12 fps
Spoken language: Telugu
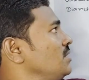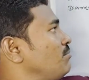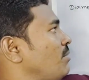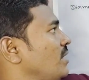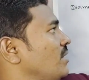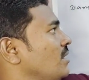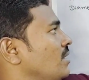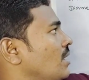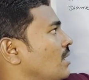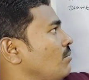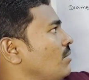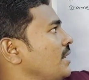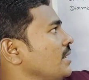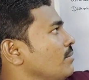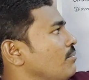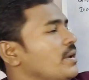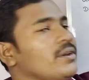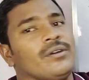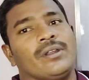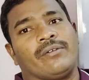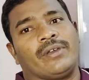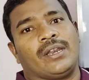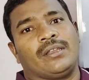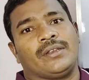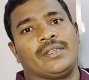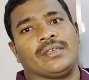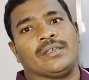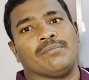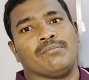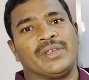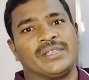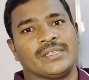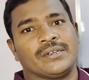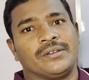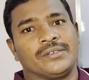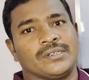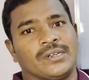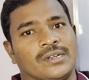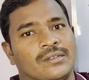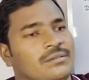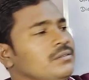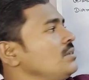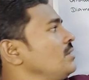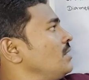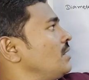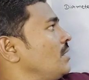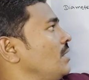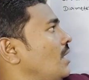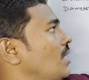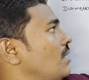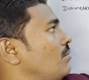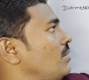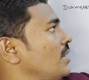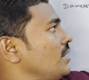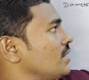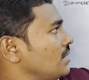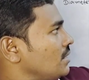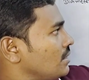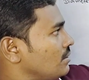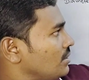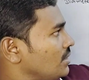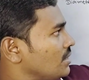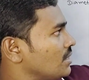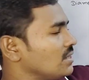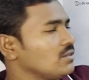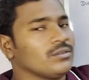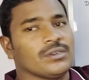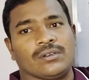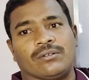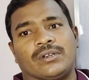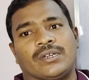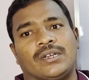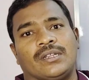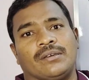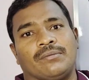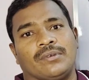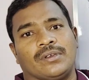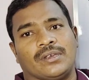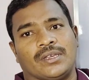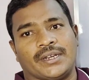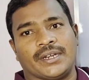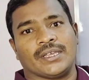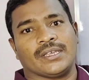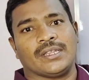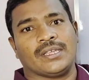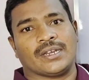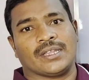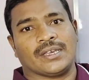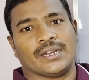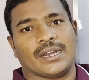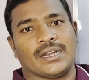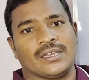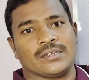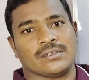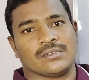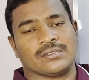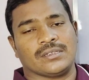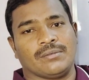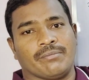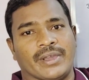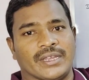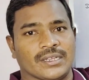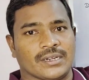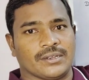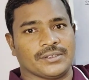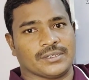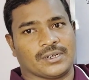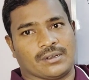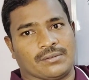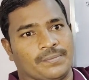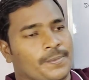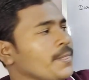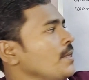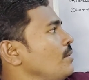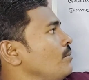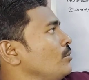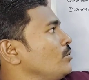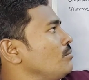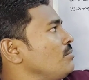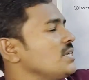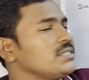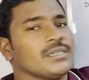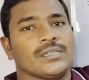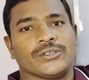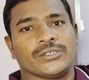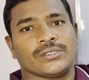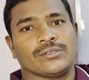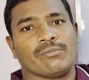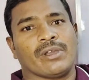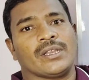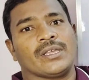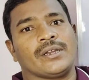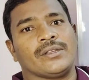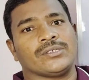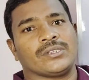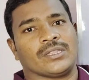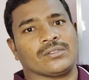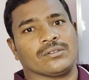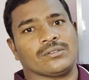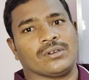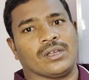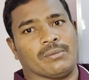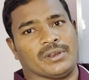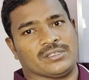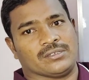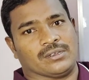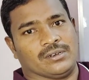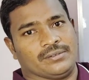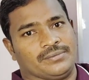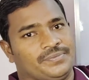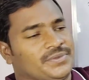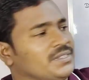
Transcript: ఈ పైన డాటమ్ లైన్కి పైన ఉండే వాల్యూని మేజర్ డివిజన్ అంటాం డాటమ్ లైన్కి ఈ కింద ఉండేటువంటి రీడింగ్ని గ్రాడ్యుయేషన్స్ని మైనర్ డివిజన్ అంటాం ముందు మేజర్ డివిజను మైనర్ డివిజన్ ఎంత ఉందో గమనించాలి